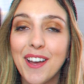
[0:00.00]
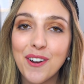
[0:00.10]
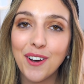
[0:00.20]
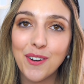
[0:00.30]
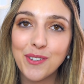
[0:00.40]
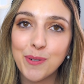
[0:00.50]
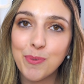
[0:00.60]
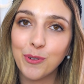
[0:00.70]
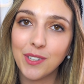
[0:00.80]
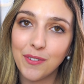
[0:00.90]
Agora, outra
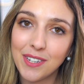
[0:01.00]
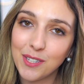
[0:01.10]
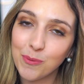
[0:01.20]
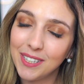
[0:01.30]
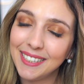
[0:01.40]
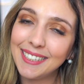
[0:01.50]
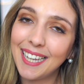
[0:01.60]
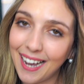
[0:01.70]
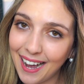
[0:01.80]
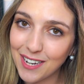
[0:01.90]
pergunta que veio assim um bocadinho
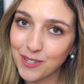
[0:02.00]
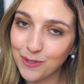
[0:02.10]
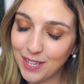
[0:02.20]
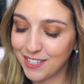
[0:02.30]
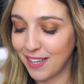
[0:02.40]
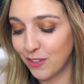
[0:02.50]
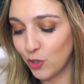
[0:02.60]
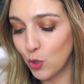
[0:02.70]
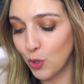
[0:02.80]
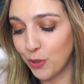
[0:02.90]
de arrasto desta
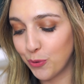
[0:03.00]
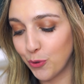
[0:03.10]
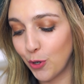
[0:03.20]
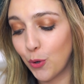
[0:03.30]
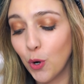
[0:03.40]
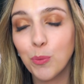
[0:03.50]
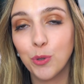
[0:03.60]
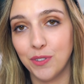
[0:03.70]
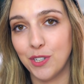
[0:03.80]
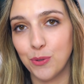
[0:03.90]
anterior foi como
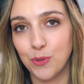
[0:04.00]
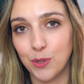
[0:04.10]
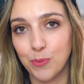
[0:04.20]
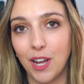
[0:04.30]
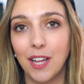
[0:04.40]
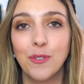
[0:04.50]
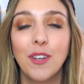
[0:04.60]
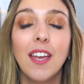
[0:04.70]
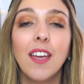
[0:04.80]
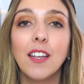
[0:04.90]
conheceste o teu namorado?
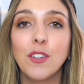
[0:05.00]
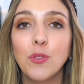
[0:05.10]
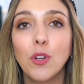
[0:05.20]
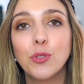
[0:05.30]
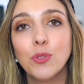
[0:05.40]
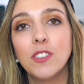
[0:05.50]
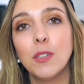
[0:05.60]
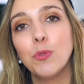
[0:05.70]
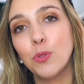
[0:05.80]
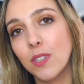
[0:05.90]
Então, nós
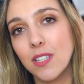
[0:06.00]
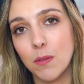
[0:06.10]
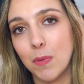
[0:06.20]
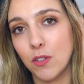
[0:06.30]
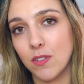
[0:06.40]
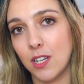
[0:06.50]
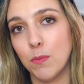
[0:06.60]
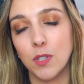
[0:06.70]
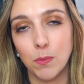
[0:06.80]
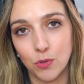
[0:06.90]
conhecemos num casamento, nós
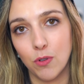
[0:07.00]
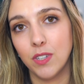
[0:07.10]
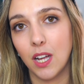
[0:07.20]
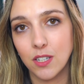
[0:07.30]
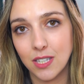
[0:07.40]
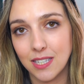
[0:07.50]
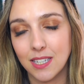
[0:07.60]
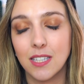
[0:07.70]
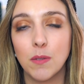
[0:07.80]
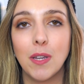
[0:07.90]
éramos ambos convidados desse
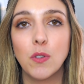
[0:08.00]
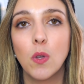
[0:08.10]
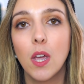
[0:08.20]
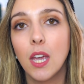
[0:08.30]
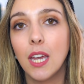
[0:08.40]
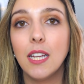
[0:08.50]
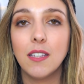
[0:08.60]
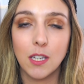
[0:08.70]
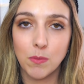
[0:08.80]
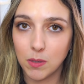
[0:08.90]
casamento e
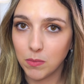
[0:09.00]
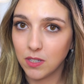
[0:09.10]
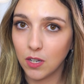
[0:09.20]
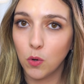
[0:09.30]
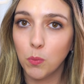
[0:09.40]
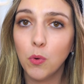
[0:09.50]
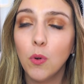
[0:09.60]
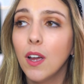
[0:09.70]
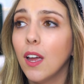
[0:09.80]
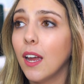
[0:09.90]
tínhamos amigos em
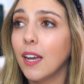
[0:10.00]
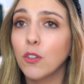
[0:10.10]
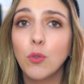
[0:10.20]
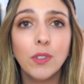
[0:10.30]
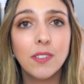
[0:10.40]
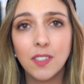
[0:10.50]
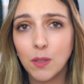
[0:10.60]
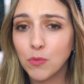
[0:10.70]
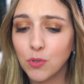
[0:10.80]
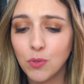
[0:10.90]
comum. Então,
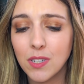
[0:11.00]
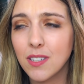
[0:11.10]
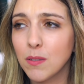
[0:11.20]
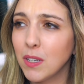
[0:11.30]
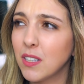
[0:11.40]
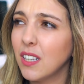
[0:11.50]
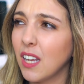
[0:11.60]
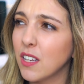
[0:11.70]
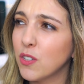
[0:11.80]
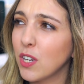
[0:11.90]
conhecemos no casamento.
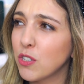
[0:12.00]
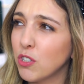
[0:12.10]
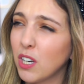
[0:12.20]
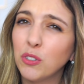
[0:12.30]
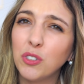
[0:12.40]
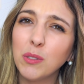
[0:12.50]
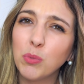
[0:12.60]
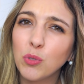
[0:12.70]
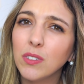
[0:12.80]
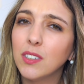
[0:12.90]
Aliás, eu acho que nós já nos
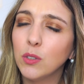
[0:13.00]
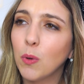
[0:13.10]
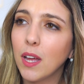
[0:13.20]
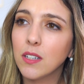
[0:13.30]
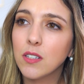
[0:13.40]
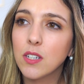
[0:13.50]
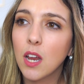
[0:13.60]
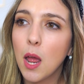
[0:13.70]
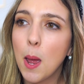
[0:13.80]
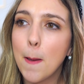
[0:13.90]
tínhamos conhecido antes,
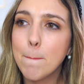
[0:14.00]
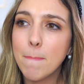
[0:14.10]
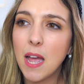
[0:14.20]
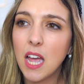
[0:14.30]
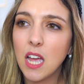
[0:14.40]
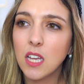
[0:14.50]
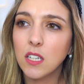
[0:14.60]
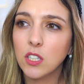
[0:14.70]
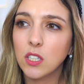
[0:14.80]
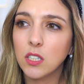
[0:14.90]

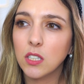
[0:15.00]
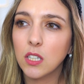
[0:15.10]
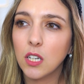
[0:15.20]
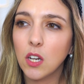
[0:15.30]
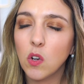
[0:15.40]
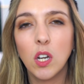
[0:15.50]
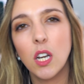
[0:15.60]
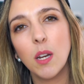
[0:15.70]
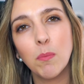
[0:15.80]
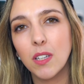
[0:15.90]
mas eu
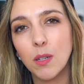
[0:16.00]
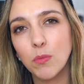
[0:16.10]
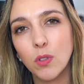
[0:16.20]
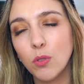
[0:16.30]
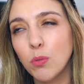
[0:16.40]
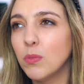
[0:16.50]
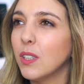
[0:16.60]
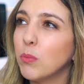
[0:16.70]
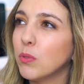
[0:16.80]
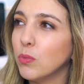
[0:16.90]
nem me lembro, eu não me
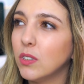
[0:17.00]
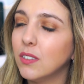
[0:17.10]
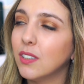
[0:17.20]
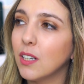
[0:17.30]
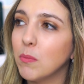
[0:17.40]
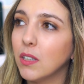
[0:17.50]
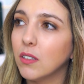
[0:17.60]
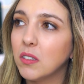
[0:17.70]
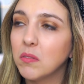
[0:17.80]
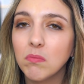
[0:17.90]
lembro muito
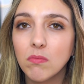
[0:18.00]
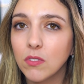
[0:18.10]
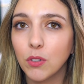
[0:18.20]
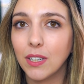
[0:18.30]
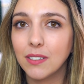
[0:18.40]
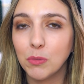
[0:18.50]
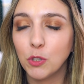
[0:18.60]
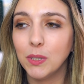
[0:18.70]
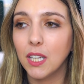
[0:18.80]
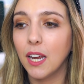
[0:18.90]
sinceramente, não faço
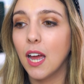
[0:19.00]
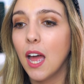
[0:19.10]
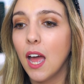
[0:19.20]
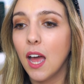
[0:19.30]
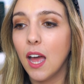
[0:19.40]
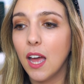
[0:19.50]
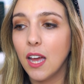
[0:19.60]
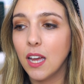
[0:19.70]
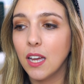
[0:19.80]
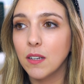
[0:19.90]
mesmo ideia.
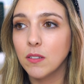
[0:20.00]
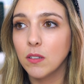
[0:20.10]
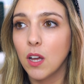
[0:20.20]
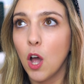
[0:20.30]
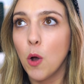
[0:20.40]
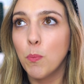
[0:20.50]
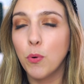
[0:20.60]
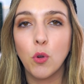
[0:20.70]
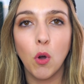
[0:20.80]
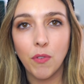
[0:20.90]
Uh,
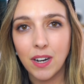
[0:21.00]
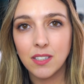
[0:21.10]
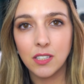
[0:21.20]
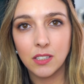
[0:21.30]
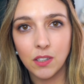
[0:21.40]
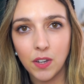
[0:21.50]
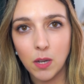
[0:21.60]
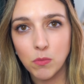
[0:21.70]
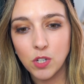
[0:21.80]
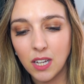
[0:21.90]
por conversas que
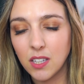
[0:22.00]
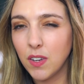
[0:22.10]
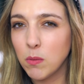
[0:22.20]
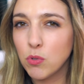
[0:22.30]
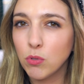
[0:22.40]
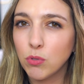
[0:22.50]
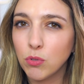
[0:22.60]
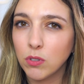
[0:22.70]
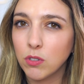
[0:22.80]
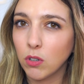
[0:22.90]
tivemos, já tivemos juntos
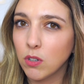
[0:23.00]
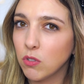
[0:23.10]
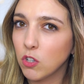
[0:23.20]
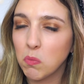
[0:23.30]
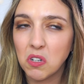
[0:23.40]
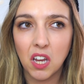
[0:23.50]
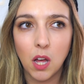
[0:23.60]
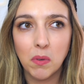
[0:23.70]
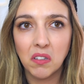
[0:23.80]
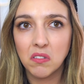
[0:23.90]
noutras ocasiões, mas
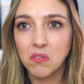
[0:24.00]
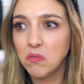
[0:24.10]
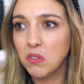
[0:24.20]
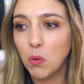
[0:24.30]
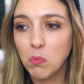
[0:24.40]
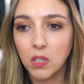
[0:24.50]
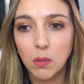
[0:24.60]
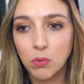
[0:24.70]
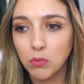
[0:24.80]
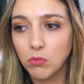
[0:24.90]
realmente não me
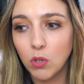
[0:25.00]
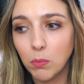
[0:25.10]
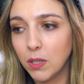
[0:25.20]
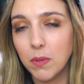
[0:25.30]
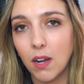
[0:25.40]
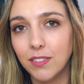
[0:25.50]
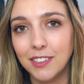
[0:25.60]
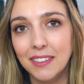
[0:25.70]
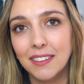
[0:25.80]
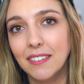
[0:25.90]
lembro, não me
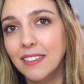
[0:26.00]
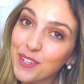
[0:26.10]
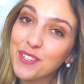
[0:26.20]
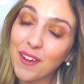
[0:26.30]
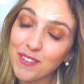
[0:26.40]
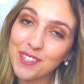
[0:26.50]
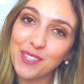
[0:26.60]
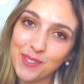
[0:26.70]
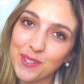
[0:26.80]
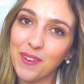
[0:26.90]
lembrava dele. eu Achavas
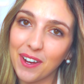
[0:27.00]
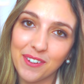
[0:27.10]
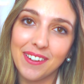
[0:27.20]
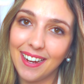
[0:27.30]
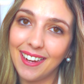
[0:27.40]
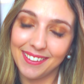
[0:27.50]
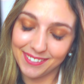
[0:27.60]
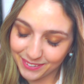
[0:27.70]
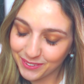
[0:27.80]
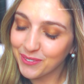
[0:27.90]
disso que sou má com
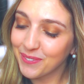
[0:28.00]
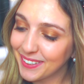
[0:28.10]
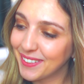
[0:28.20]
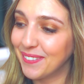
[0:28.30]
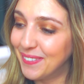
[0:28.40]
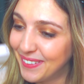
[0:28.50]
caras, eu sou mesmo.